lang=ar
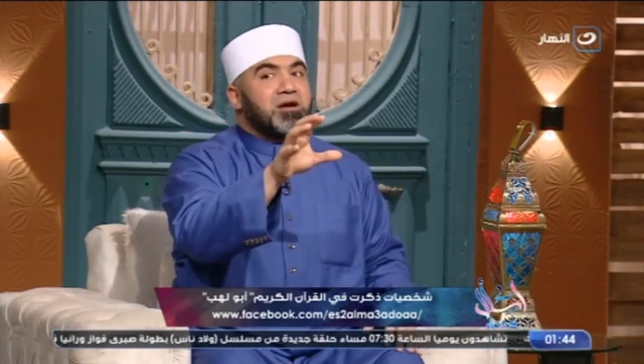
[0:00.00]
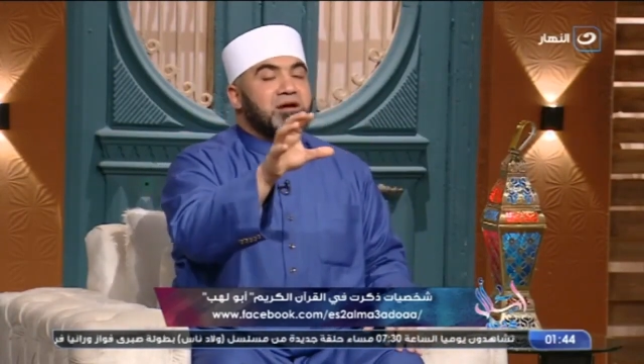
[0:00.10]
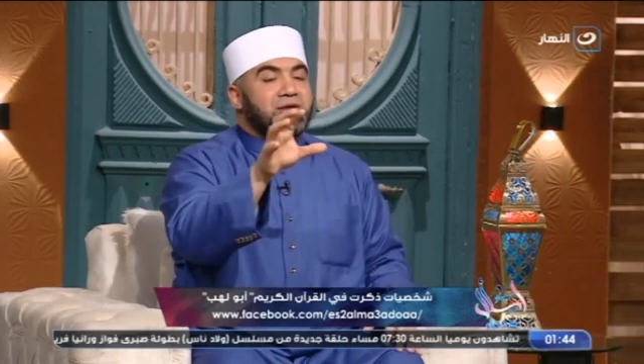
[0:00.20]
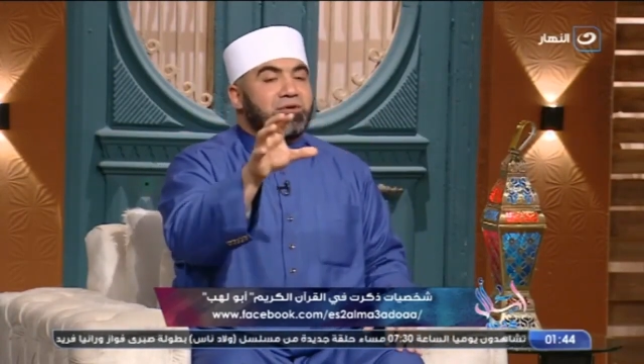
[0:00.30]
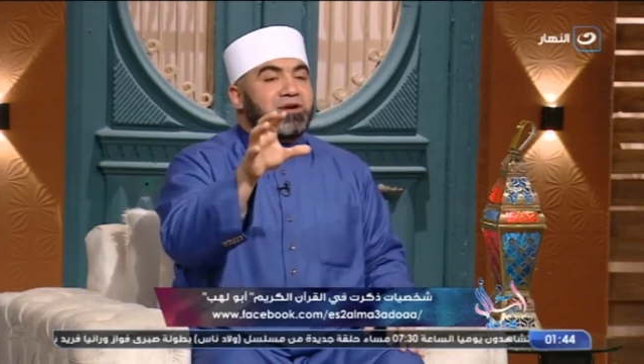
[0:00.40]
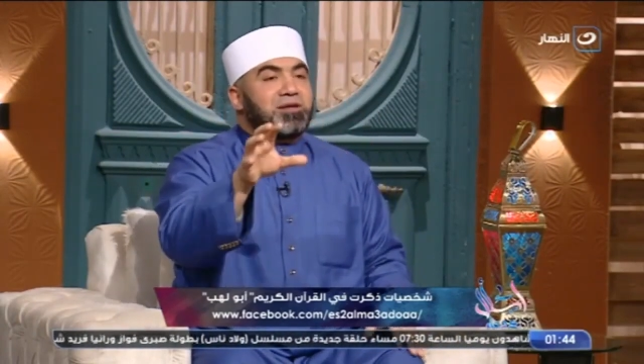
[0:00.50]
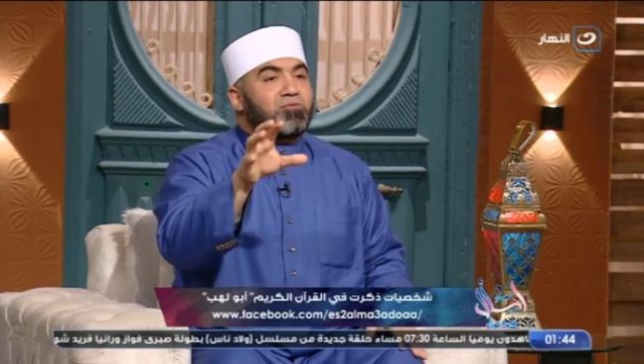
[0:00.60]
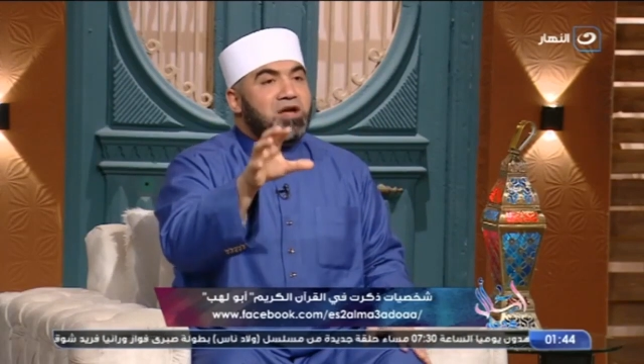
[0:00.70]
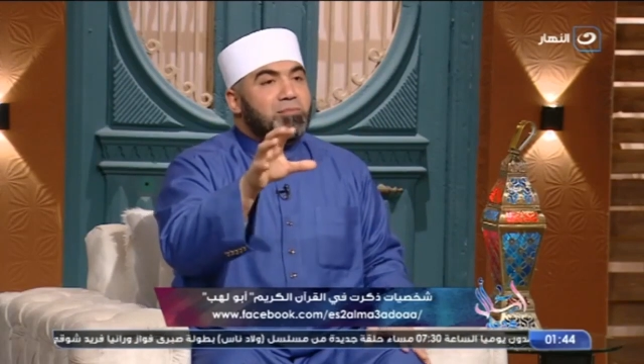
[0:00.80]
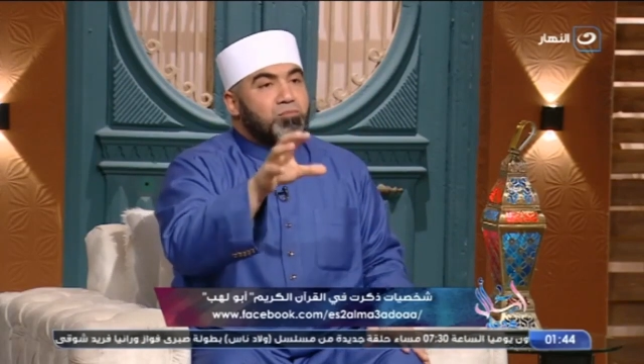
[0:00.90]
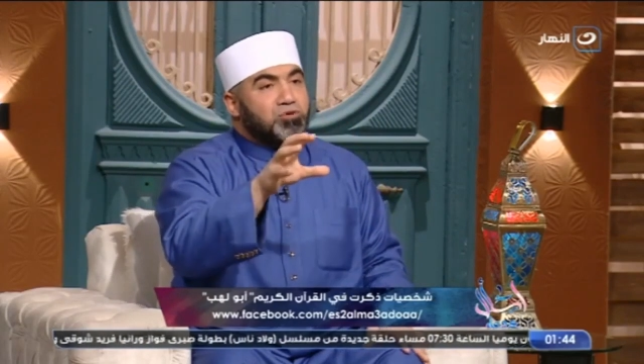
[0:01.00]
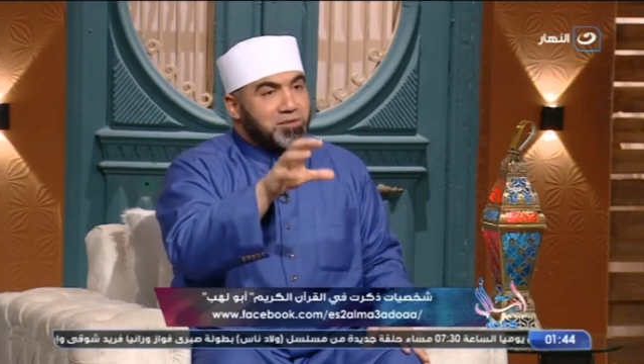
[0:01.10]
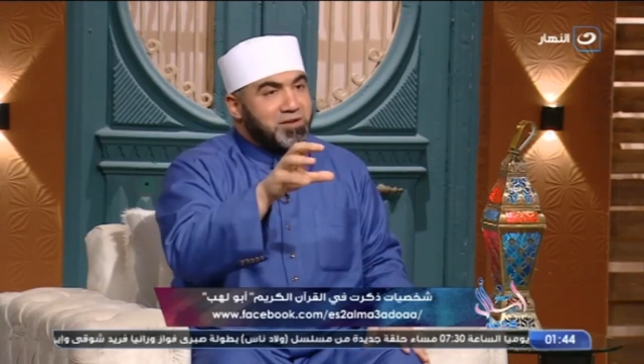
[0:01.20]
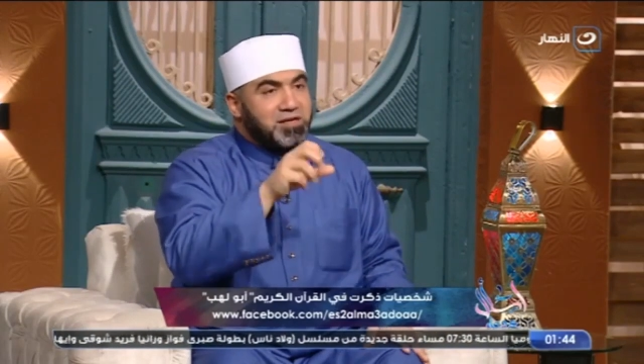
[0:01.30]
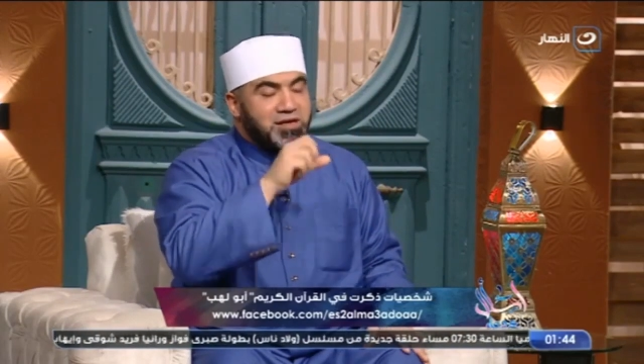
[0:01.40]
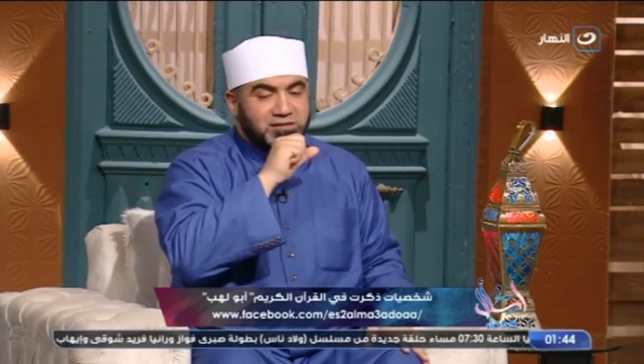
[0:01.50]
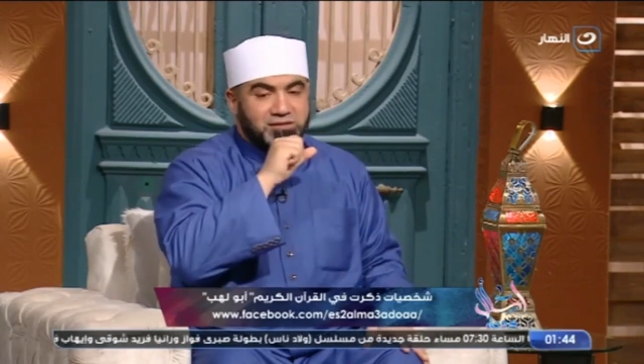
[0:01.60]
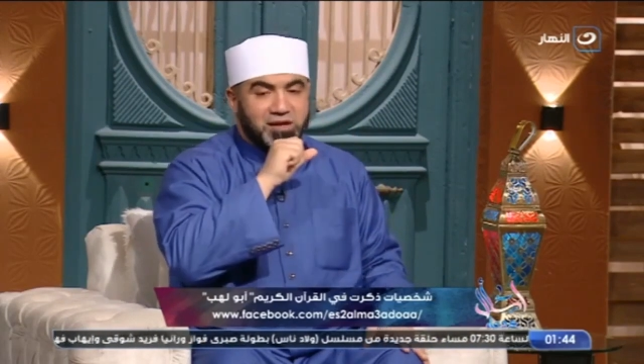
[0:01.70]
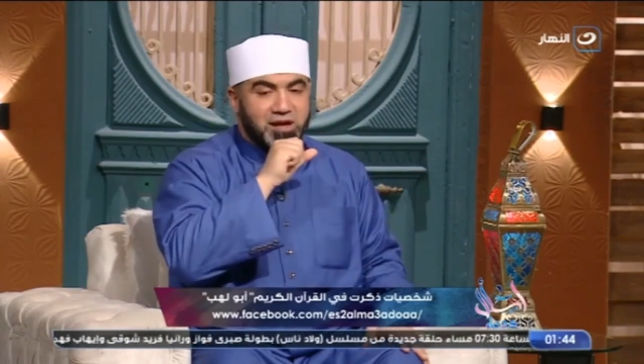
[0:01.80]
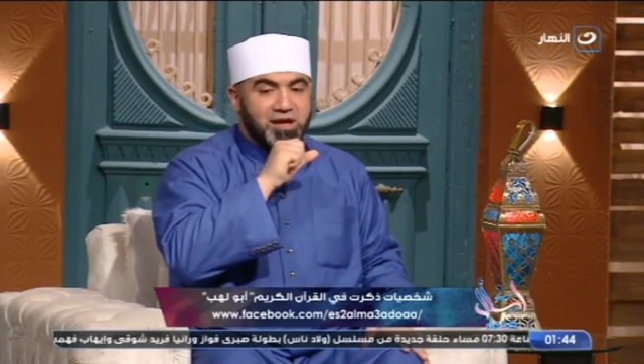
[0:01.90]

آه، مرات ابو لهب ام جميل ديت